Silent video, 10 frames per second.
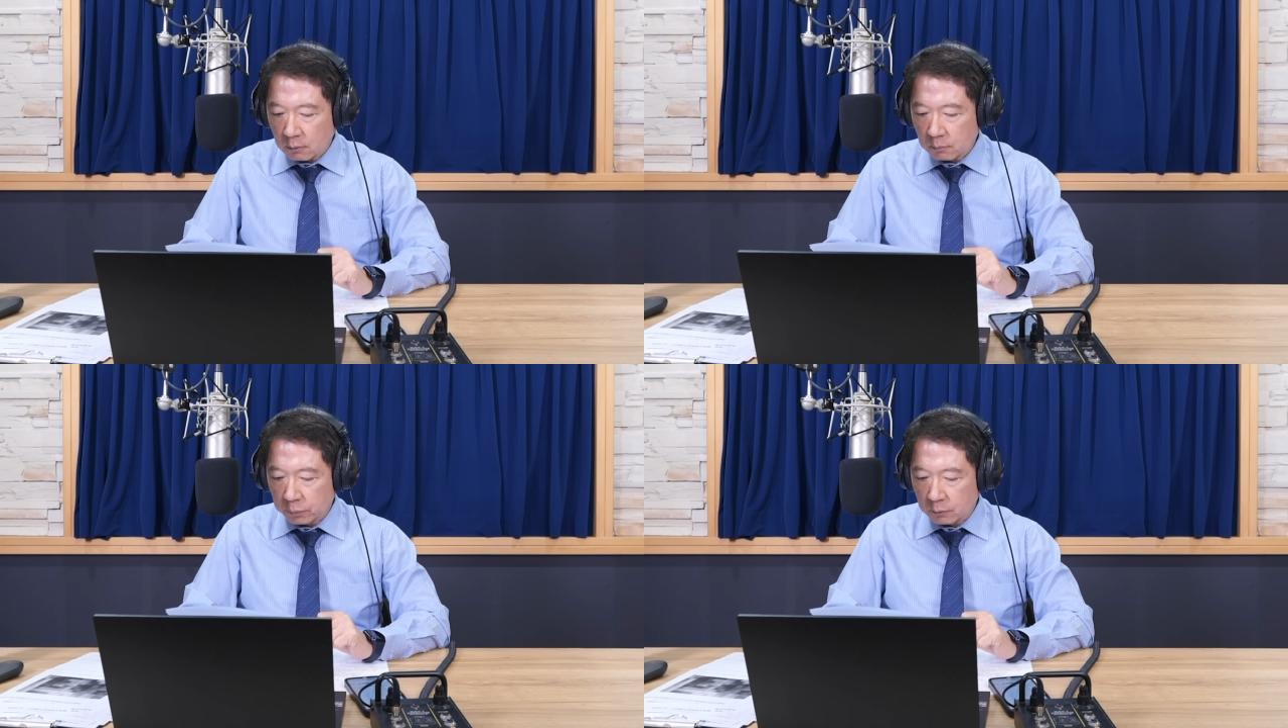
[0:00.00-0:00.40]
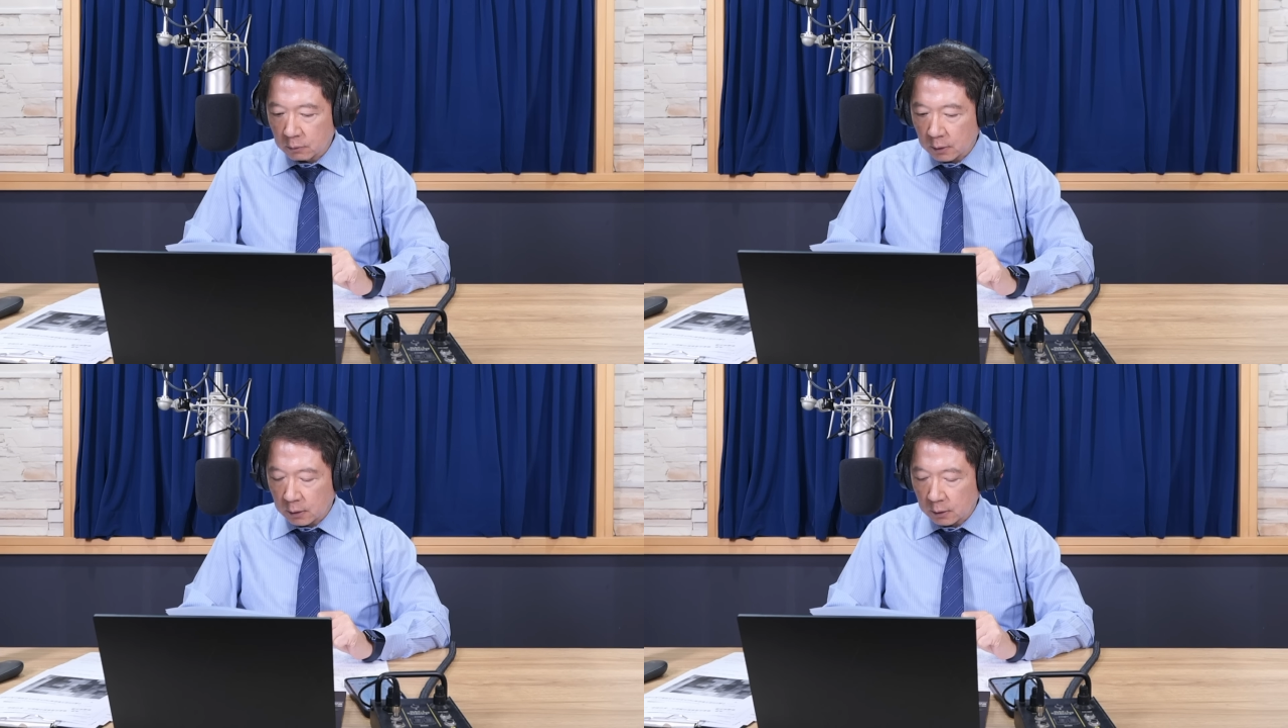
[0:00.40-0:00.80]
公
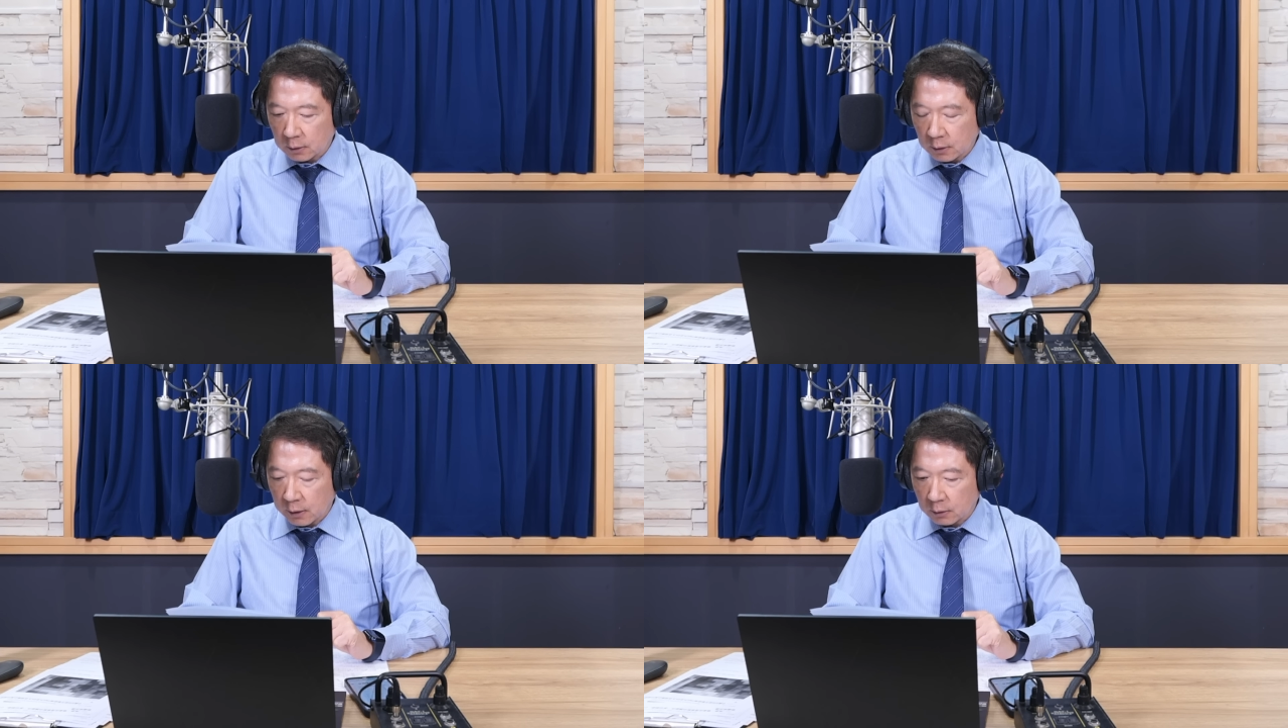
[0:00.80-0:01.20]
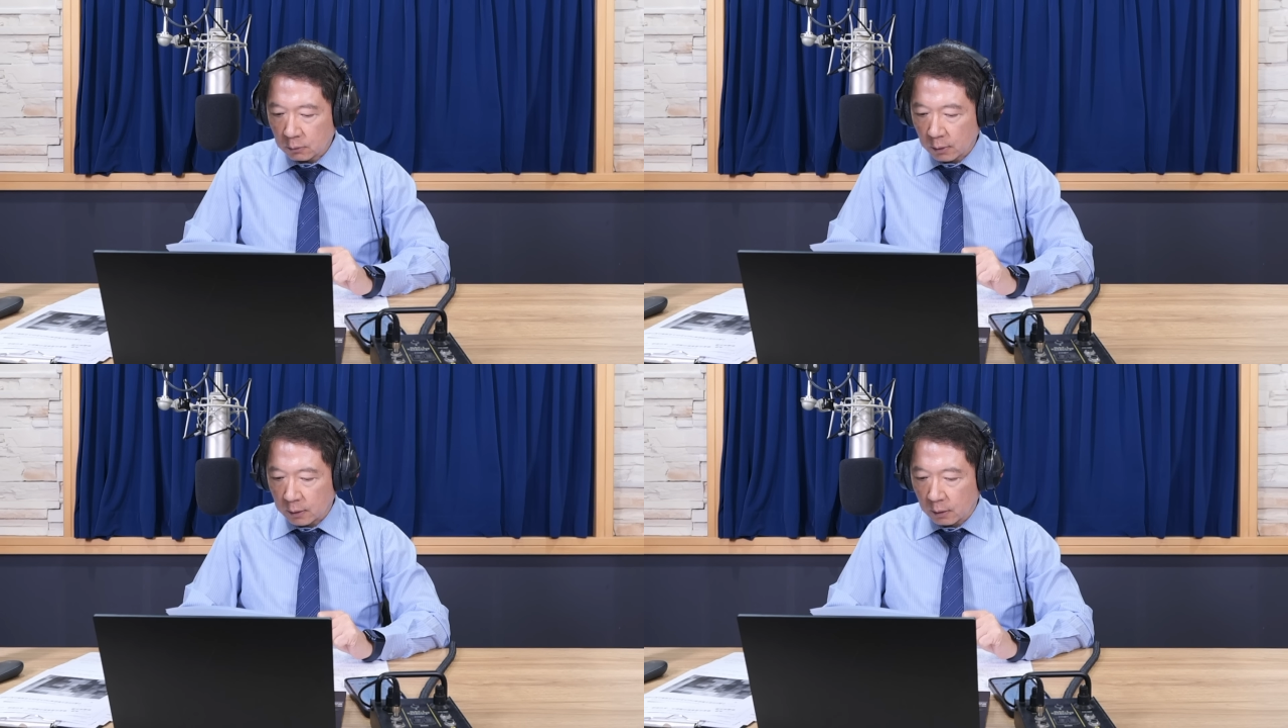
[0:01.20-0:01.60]
布了一连
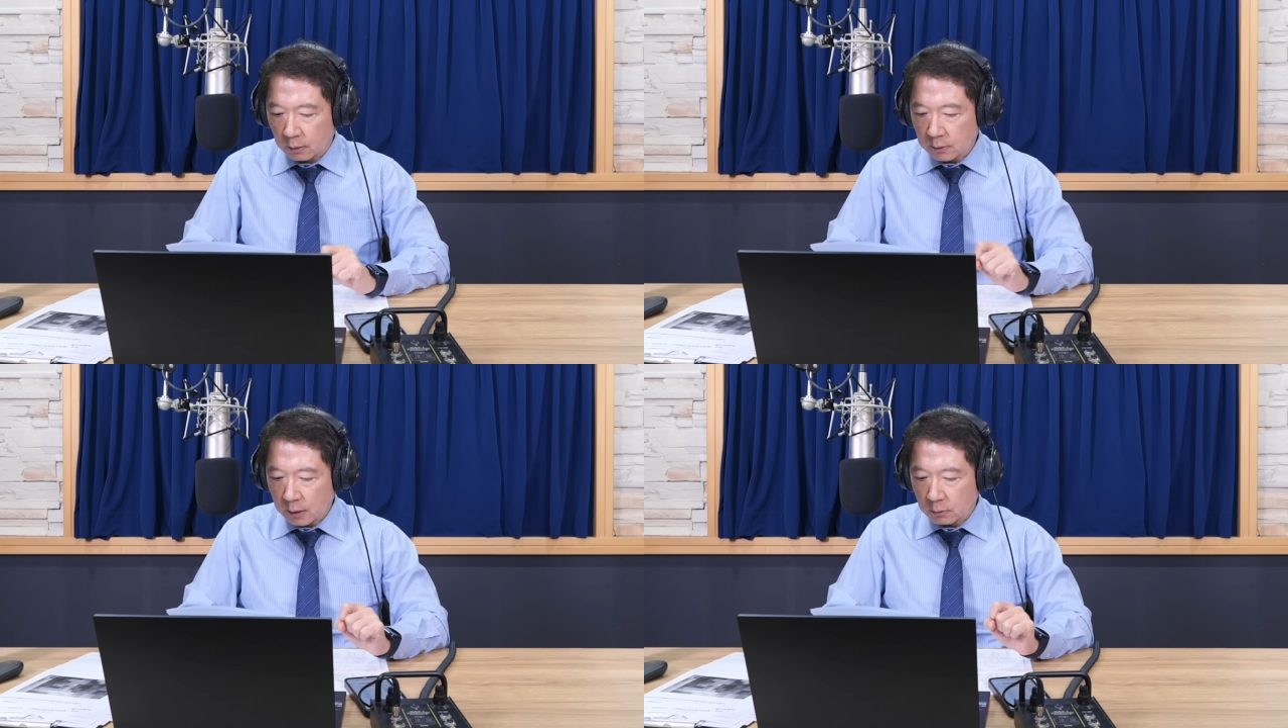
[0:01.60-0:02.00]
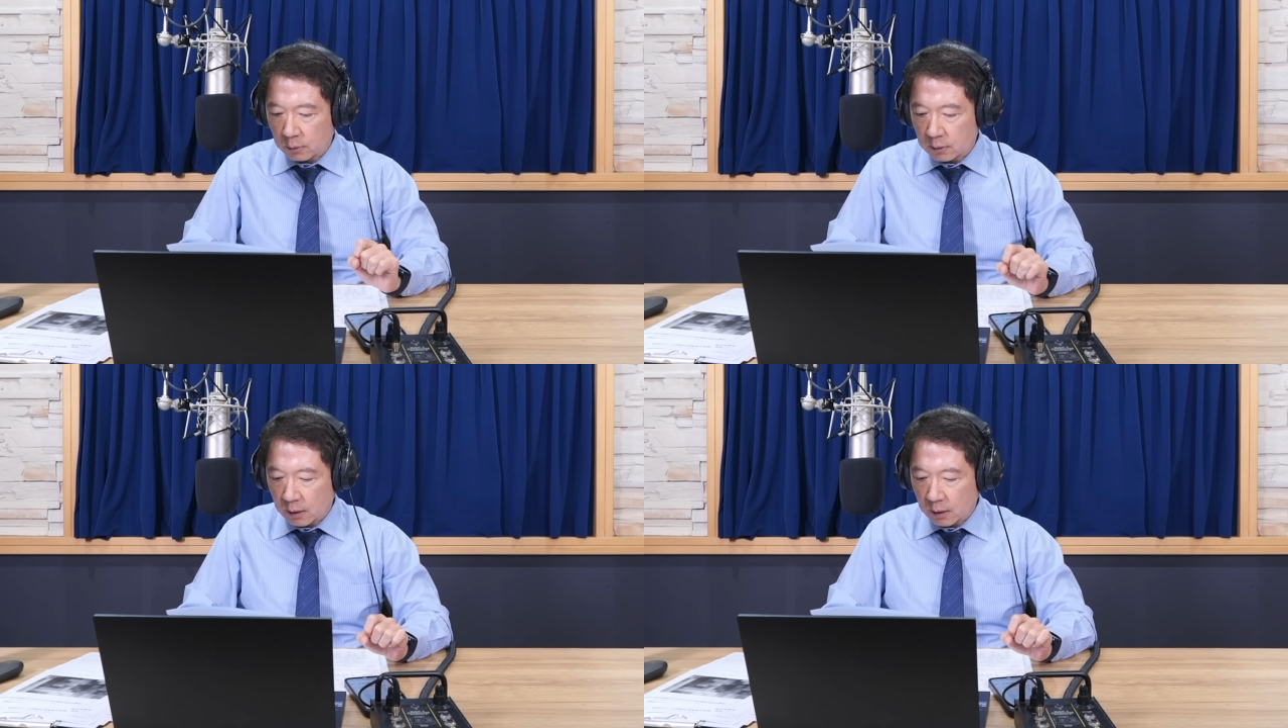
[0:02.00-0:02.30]
串哦，降准、